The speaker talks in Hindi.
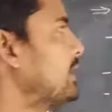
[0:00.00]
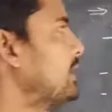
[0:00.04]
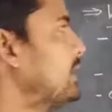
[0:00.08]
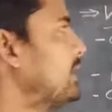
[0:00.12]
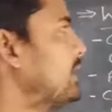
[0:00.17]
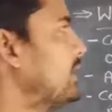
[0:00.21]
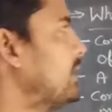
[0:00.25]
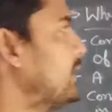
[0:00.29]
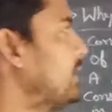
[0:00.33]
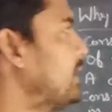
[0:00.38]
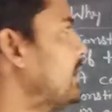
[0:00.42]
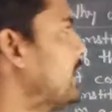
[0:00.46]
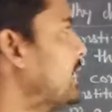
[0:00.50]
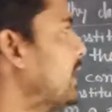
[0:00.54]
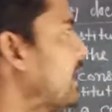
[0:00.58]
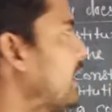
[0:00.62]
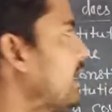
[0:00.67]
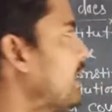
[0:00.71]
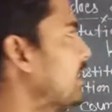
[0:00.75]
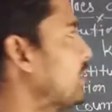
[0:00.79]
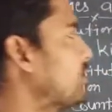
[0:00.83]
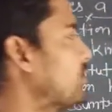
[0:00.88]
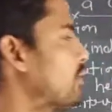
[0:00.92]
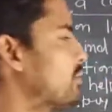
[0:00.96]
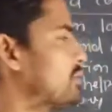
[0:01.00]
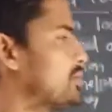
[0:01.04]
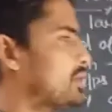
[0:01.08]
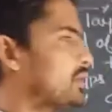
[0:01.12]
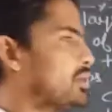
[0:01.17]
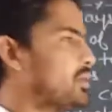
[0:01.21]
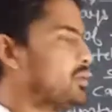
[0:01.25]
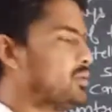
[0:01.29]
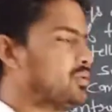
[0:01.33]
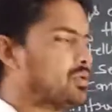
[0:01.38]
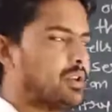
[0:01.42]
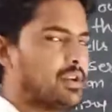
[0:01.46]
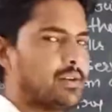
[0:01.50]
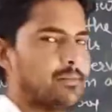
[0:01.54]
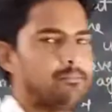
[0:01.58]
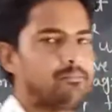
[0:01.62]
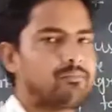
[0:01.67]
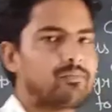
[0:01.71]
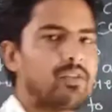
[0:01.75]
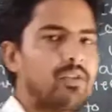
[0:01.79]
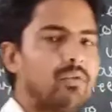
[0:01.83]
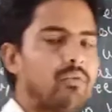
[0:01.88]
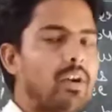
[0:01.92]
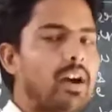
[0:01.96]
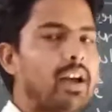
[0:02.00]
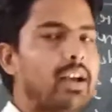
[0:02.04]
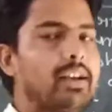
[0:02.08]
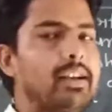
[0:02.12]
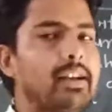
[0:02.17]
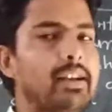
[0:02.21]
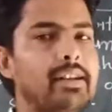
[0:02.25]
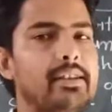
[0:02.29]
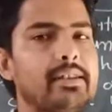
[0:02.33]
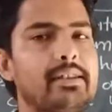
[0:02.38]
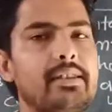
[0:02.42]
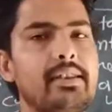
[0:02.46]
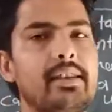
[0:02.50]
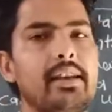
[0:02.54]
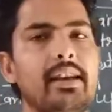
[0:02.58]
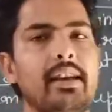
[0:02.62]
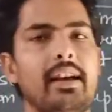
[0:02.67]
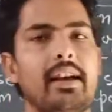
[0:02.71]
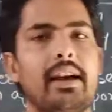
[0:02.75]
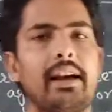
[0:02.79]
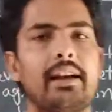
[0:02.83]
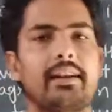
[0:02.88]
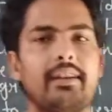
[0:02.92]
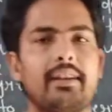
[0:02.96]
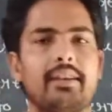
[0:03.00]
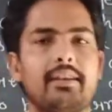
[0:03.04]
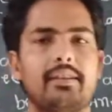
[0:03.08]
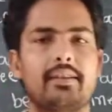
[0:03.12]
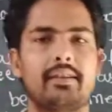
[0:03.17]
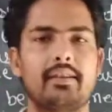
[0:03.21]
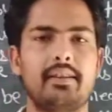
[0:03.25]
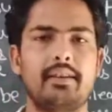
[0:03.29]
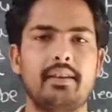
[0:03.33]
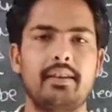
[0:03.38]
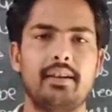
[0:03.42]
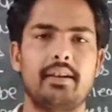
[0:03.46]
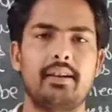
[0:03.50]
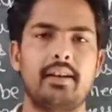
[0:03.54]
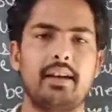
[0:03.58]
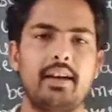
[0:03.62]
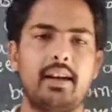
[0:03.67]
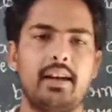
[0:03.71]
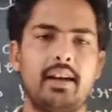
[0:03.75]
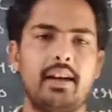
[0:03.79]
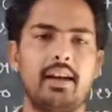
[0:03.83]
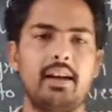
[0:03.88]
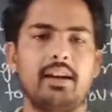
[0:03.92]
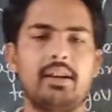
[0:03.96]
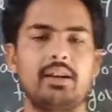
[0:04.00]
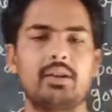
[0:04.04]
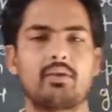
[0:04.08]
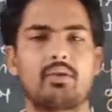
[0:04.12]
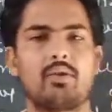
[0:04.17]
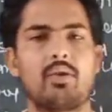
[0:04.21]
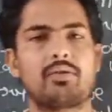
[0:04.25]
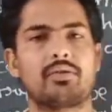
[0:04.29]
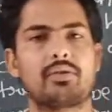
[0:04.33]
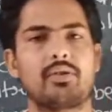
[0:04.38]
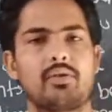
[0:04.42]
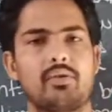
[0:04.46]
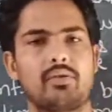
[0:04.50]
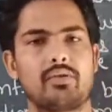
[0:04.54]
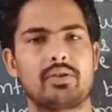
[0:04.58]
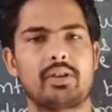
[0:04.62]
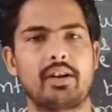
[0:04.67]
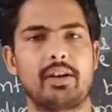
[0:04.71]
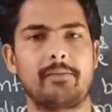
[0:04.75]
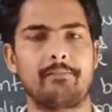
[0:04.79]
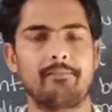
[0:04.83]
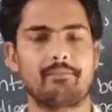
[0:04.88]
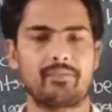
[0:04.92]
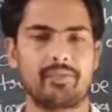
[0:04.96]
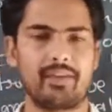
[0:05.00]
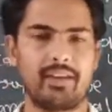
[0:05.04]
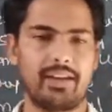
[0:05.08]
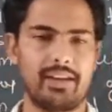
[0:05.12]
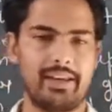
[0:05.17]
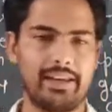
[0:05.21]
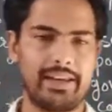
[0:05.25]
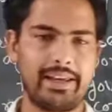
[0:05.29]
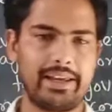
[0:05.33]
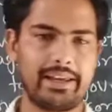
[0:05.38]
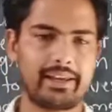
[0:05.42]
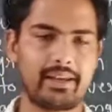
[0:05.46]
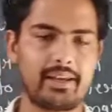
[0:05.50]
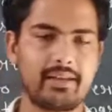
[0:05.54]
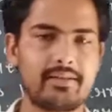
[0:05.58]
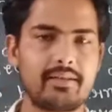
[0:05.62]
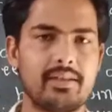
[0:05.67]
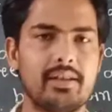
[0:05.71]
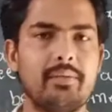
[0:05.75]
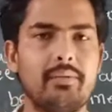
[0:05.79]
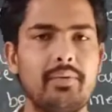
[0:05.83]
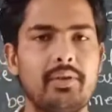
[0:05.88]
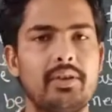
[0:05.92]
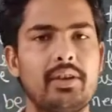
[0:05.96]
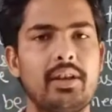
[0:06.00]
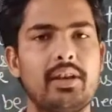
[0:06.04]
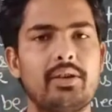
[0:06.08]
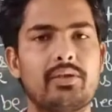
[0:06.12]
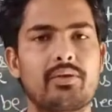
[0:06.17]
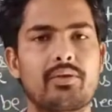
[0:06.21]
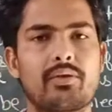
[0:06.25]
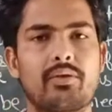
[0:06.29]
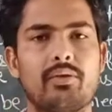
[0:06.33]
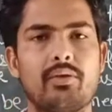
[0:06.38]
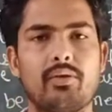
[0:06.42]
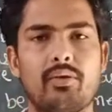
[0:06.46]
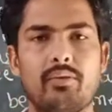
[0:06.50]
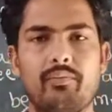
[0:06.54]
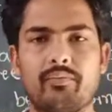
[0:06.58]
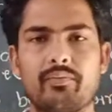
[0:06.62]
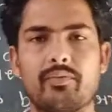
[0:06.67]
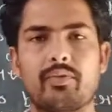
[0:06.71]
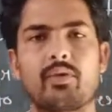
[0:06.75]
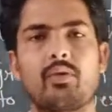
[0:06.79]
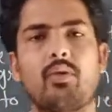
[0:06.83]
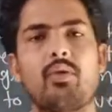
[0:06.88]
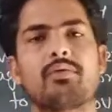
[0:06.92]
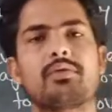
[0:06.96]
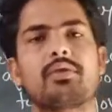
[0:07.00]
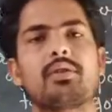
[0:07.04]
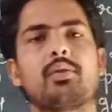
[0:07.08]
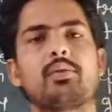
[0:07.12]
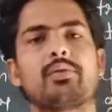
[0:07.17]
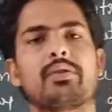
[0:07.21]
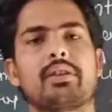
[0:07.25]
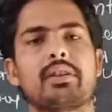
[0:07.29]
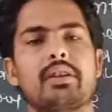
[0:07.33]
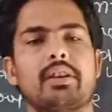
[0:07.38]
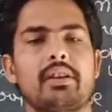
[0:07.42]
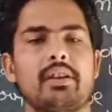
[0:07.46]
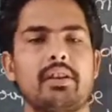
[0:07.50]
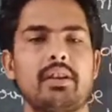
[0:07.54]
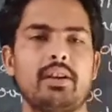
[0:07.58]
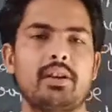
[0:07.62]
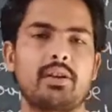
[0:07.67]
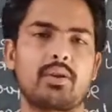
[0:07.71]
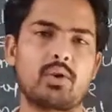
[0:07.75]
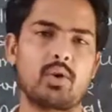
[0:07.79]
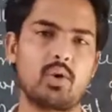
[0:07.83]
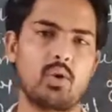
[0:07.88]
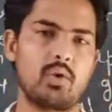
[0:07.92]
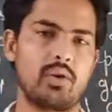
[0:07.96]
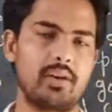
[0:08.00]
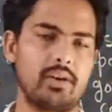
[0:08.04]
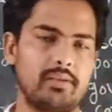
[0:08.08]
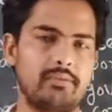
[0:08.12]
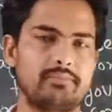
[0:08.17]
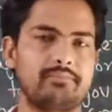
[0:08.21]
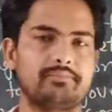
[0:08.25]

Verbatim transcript: need a constitution why does a country need a constitution किसी भी देश को कॉन्स्टिट्यूशन की नीड क्यों है